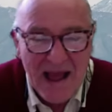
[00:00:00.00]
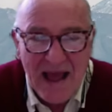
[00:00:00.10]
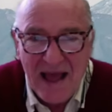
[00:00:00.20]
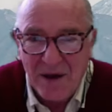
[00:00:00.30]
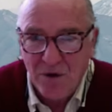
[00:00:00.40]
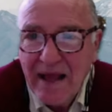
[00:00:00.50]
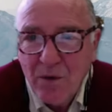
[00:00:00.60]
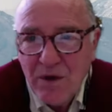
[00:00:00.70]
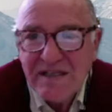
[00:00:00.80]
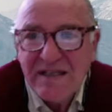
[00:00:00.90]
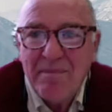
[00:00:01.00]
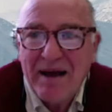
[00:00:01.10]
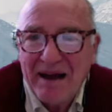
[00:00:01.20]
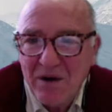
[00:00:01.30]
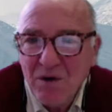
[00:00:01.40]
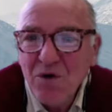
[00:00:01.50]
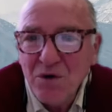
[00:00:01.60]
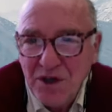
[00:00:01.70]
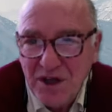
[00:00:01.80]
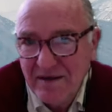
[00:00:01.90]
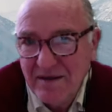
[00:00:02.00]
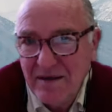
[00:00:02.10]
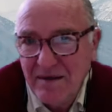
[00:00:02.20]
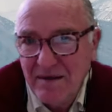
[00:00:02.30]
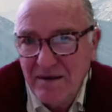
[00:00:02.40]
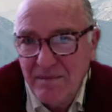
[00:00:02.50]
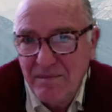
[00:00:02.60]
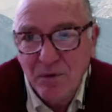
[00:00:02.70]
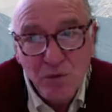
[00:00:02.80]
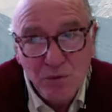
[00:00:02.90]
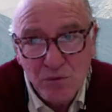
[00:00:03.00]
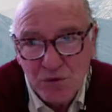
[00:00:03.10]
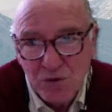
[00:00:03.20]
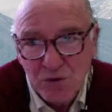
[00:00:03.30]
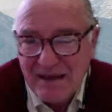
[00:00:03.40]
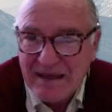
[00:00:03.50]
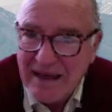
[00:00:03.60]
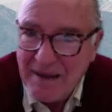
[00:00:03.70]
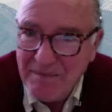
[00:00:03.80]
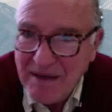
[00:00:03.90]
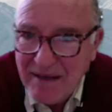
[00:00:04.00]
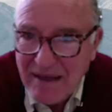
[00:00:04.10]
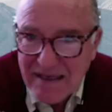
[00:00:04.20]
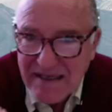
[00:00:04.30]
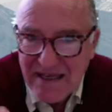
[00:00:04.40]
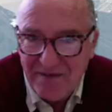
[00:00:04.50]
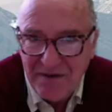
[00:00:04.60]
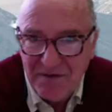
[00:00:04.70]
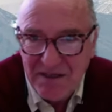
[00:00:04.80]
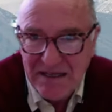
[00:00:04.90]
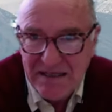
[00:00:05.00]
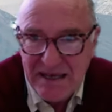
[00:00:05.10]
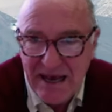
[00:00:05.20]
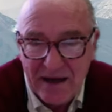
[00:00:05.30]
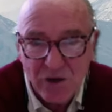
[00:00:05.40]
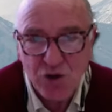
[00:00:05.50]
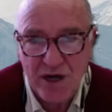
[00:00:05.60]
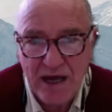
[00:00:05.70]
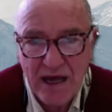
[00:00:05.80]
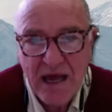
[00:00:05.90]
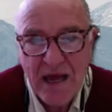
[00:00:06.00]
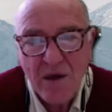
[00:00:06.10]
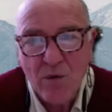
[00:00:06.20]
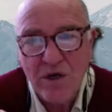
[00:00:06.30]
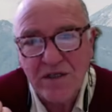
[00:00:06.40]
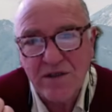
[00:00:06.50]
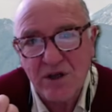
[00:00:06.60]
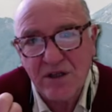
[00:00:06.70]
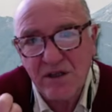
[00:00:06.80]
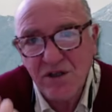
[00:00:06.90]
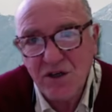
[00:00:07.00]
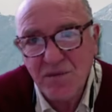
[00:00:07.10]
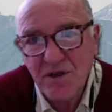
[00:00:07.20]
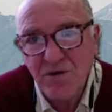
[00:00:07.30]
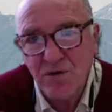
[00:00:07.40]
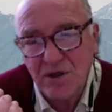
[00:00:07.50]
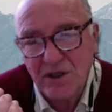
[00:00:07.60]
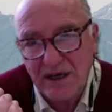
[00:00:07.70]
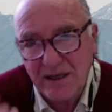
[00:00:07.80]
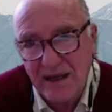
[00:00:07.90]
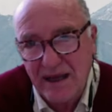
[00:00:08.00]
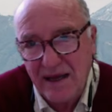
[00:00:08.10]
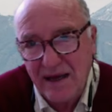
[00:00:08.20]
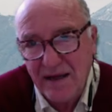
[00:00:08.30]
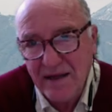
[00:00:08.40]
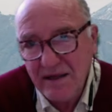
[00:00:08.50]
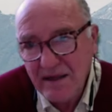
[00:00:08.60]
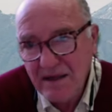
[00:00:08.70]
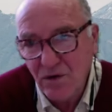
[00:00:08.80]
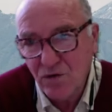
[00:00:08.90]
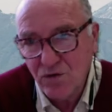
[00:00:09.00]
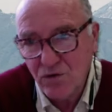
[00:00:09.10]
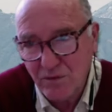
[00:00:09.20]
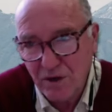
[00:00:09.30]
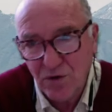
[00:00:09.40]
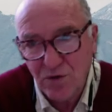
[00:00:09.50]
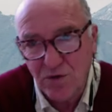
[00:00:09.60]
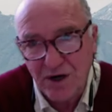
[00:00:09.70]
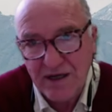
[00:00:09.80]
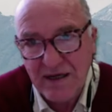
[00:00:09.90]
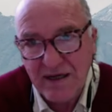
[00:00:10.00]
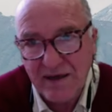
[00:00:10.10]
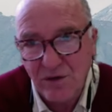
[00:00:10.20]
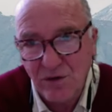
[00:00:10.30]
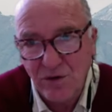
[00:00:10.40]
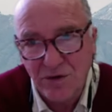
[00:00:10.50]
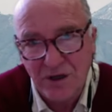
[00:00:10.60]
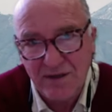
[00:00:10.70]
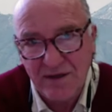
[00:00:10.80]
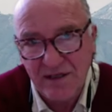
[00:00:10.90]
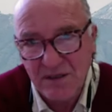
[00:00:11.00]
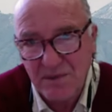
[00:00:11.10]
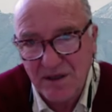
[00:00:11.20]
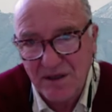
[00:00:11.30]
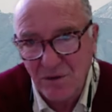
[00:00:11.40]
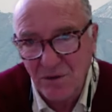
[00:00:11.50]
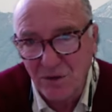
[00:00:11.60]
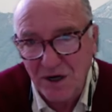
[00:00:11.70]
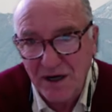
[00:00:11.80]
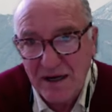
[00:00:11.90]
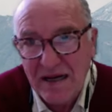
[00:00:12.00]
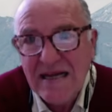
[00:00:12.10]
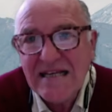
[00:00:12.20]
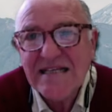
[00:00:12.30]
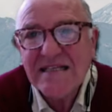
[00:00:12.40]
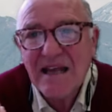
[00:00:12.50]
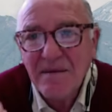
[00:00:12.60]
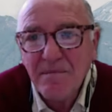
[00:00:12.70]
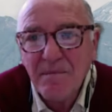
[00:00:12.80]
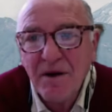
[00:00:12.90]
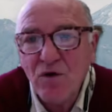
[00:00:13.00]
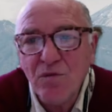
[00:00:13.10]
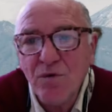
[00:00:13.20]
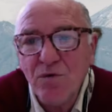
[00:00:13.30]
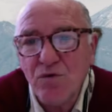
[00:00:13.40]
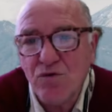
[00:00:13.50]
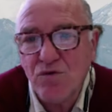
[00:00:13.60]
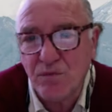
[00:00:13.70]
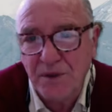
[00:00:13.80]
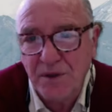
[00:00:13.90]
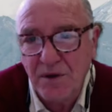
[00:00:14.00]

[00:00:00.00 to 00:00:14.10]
Ecco, questa paranoia, il punto che a me interessava evidenziare, cioè questo atteggiamento di trattare il consumatore, il lettore, il telespettatore sempre come uno stupido,